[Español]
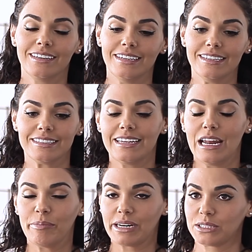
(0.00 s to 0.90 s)
este,
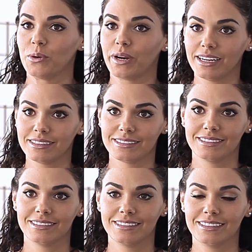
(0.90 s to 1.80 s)
la persona,
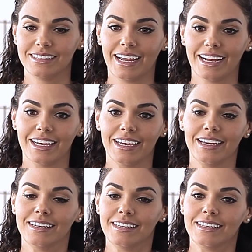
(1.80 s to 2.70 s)
la que